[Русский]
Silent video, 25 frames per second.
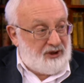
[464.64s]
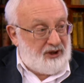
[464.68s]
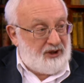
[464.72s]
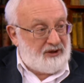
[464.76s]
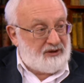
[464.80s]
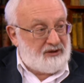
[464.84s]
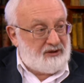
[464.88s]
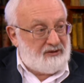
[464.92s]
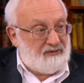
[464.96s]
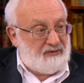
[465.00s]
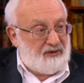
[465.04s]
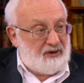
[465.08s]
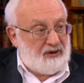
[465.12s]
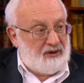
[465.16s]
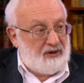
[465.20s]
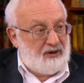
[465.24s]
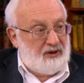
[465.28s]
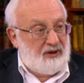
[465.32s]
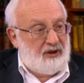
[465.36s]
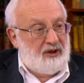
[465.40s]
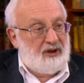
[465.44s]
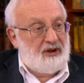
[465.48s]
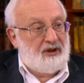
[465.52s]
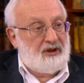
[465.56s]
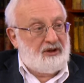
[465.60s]
средства,
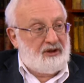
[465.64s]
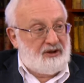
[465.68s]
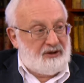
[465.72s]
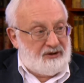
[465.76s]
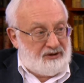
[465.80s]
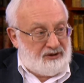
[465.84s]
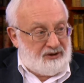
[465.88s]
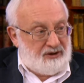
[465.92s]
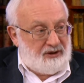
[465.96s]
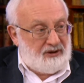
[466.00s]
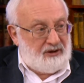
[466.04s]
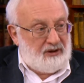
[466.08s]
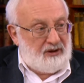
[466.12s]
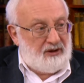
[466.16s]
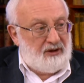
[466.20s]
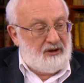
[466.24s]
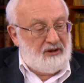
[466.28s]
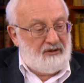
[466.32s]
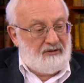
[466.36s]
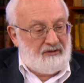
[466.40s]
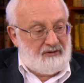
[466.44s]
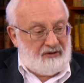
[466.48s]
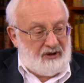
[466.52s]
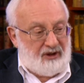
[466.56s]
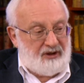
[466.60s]
и силы,
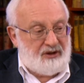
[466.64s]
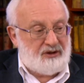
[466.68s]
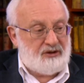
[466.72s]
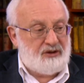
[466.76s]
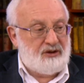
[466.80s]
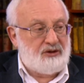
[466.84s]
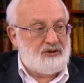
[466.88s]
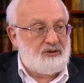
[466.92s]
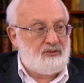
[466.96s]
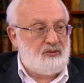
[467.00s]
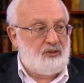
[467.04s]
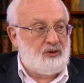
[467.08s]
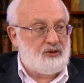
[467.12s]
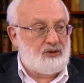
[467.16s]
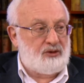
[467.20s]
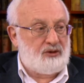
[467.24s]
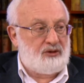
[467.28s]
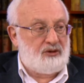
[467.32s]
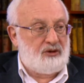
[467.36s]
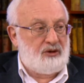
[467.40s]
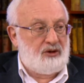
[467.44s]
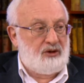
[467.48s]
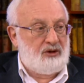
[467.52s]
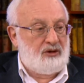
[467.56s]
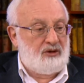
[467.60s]
конечно же,
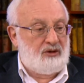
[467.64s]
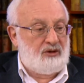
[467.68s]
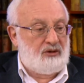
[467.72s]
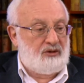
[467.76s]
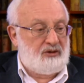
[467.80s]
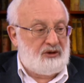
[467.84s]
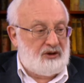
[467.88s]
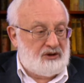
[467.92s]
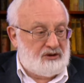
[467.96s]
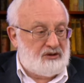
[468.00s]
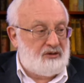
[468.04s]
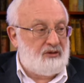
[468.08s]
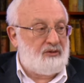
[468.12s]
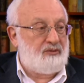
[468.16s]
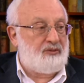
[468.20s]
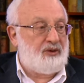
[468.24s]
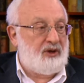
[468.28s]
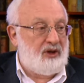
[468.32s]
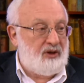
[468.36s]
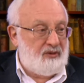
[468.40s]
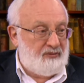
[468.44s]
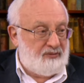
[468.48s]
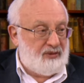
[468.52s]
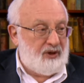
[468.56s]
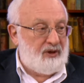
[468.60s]
может. То есть, Но если он
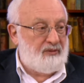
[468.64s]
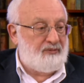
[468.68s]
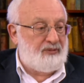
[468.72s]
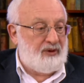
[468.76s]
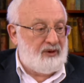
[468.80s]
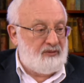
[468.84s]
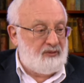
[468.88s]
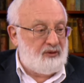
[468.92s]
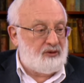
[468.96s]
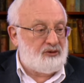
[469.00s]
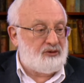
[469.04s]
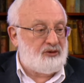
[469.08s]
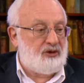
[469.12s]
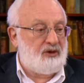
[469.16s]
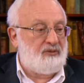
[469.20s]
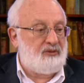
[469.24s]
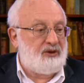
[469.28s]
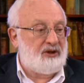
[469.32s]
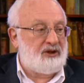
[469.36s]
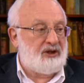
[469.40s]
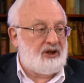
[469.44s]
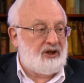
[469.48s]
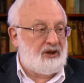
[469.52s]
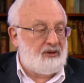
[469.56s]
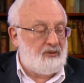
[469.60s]
поймет, что
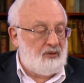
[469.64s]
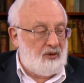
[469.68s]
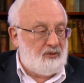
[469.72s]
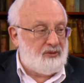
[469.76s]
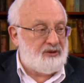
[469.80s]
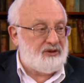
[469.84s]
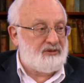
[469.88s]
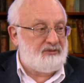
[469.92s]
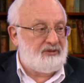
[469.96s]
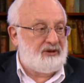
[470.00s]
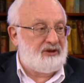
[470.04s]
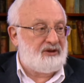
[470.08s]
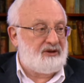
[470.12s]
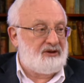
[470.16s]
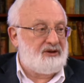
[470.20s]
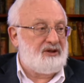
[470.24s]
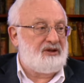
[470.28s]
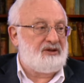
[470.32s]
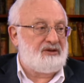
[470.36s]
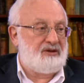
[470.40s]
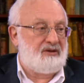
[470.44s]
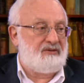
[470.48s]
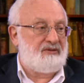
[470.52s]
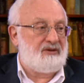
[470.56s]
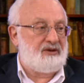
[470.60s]
именно таким образом надо
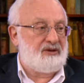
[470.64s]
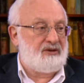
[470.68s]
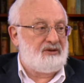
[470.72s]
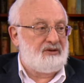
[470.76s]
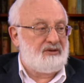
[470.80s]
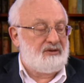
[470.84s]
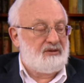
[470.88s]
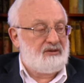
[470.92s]
действовать.